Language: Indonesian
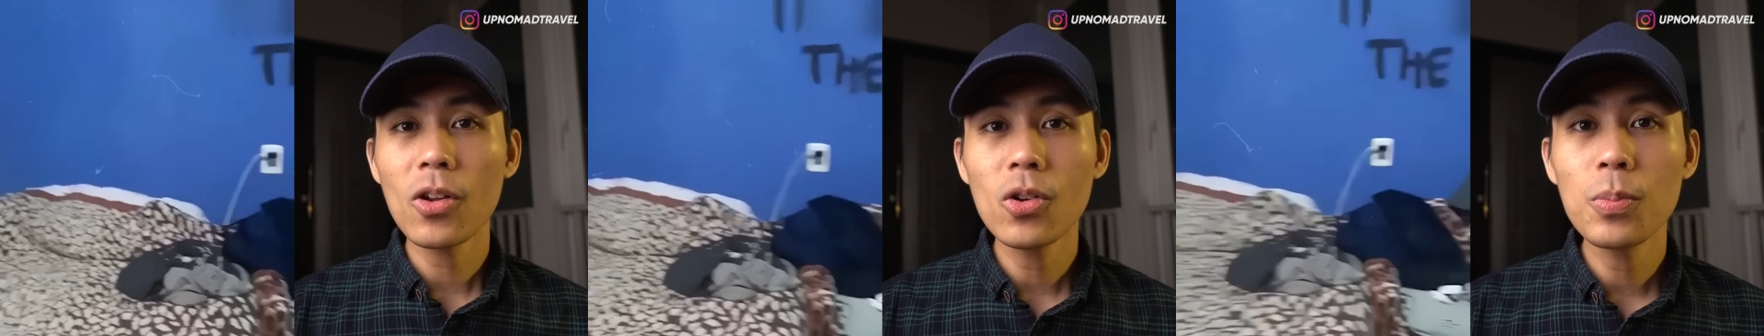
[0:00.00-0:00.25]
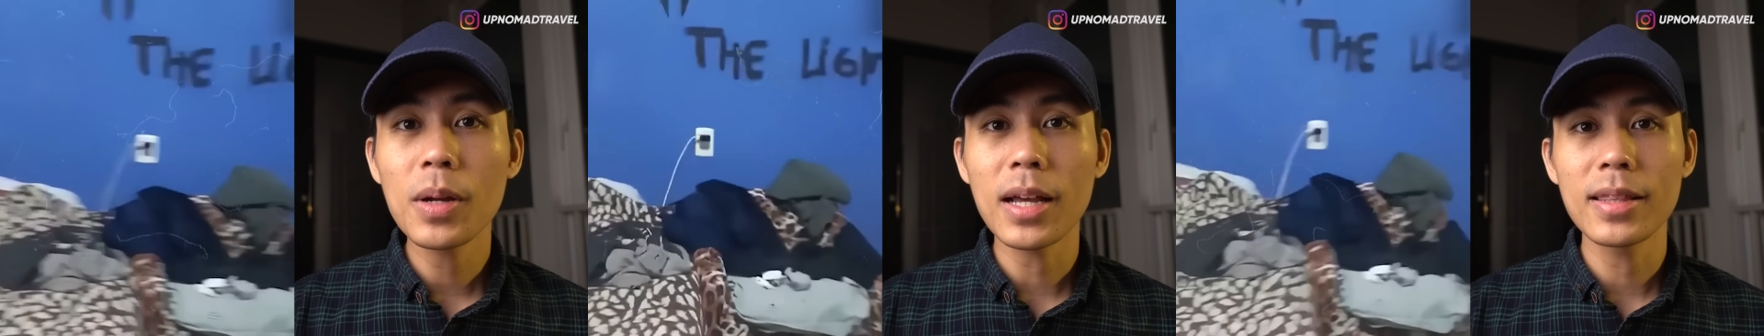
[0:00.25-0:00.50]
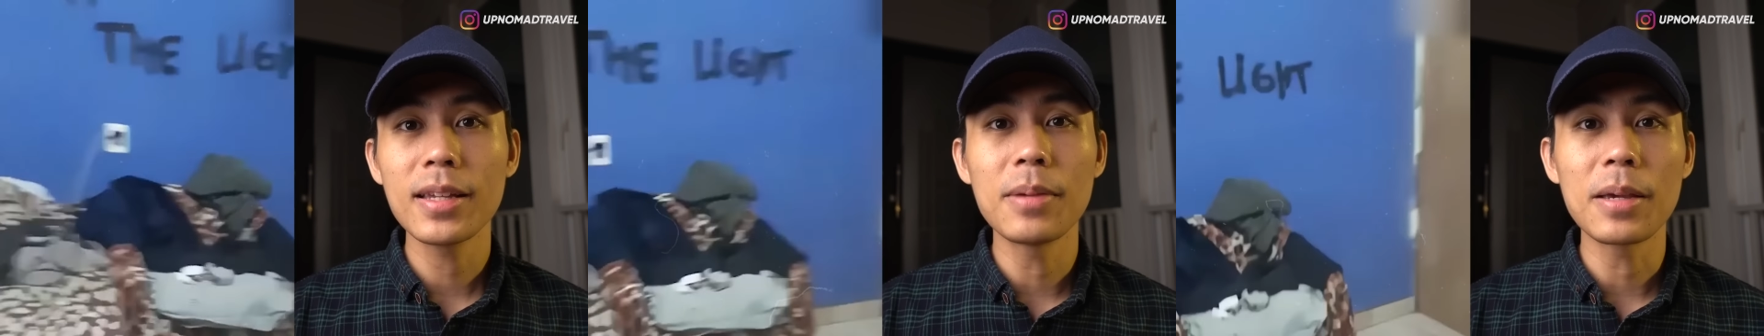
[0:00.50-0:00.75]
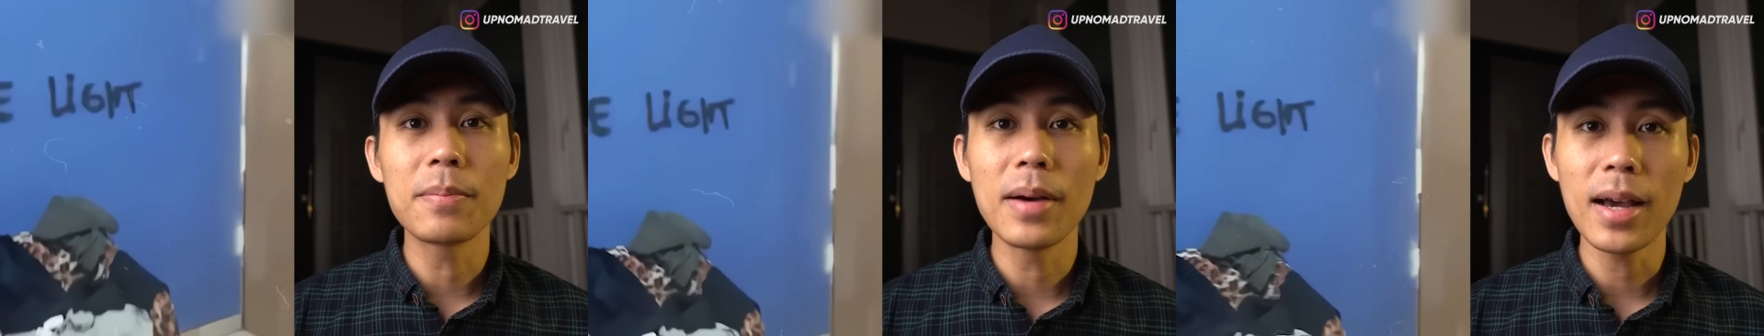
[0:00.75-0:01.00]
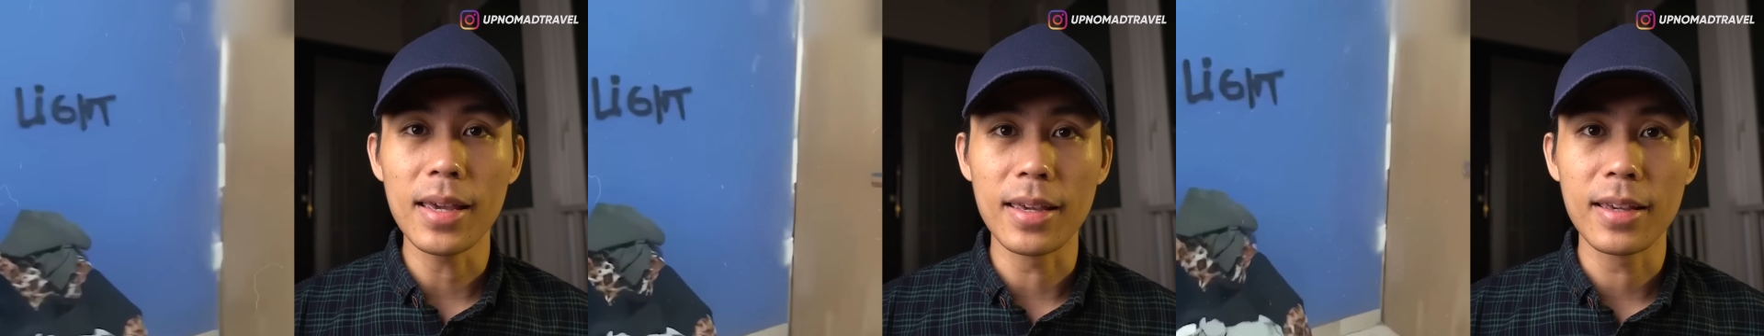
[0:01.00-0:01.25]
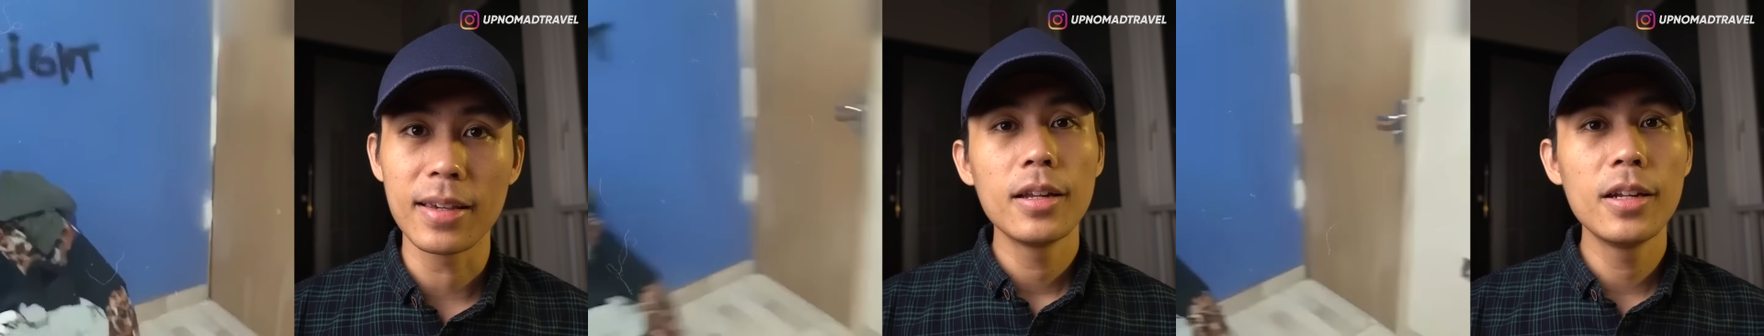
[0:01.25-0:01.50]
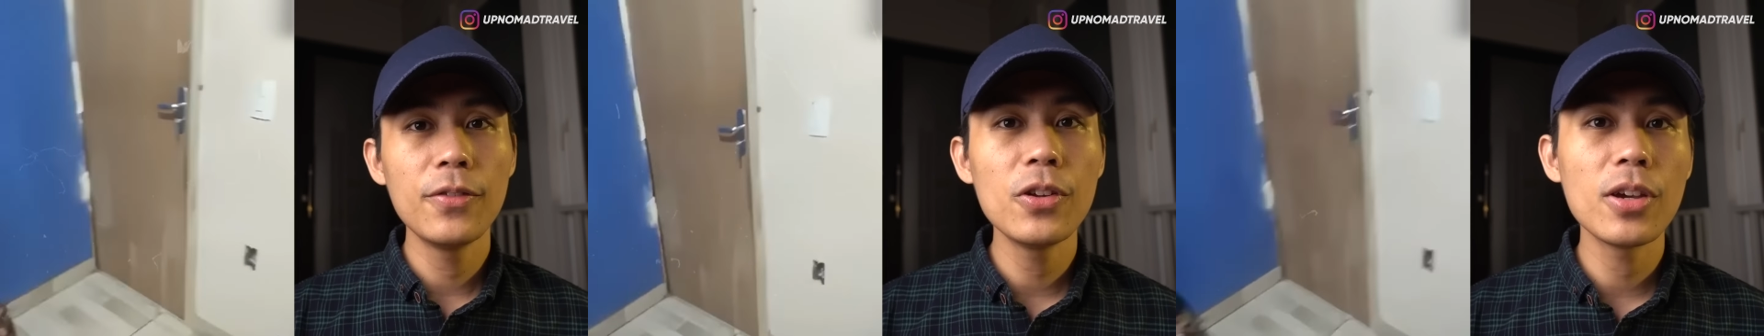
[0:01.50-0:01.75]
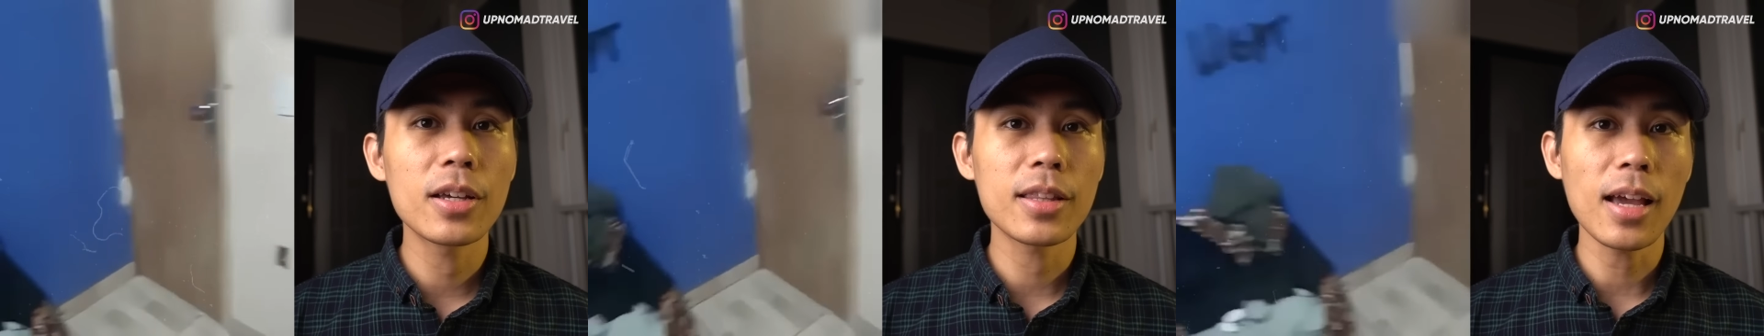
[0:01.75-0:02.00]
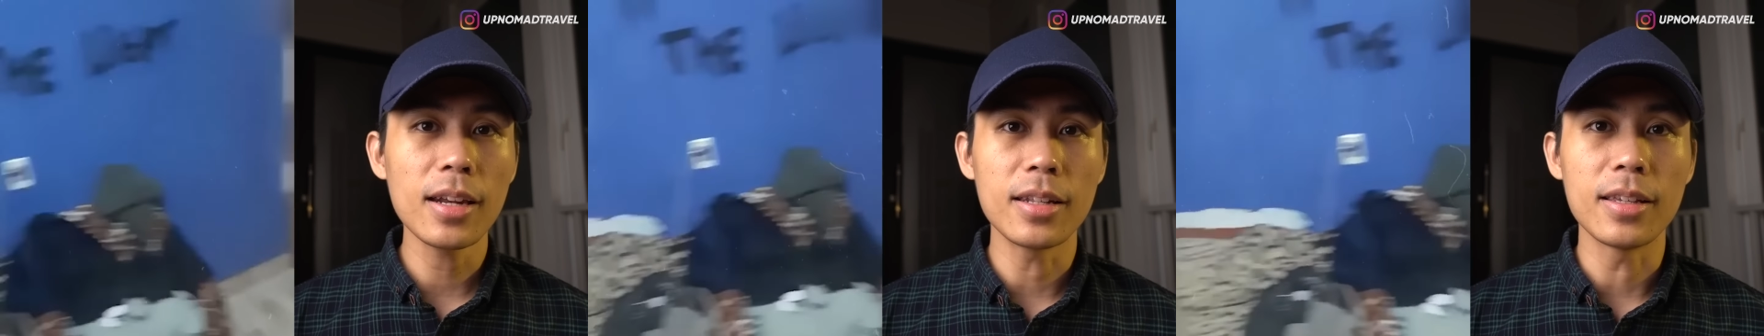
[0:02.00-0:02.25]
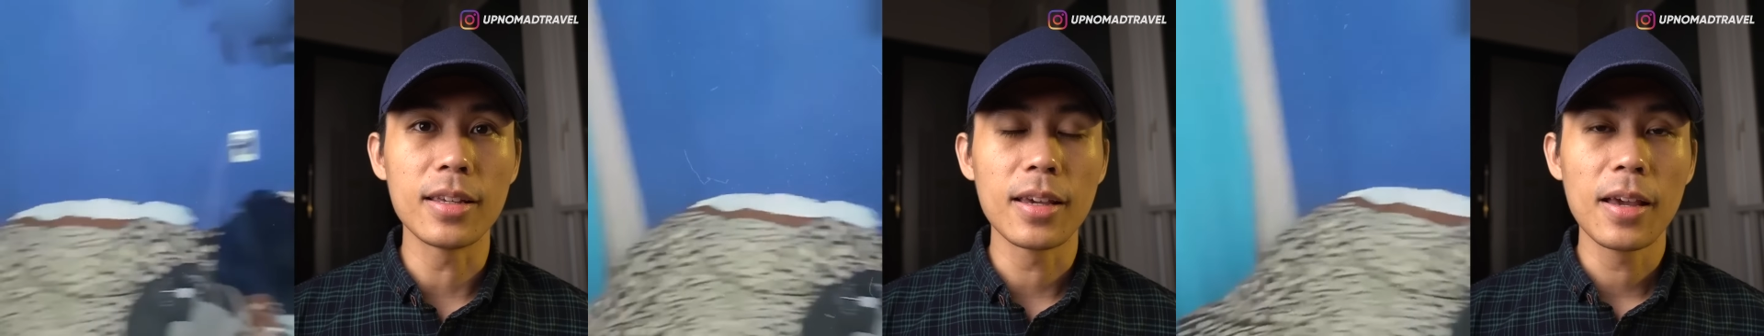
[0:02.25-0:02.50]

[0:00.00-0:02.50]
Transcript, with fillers: lu perhatiin baik-baik, di video yang tadi,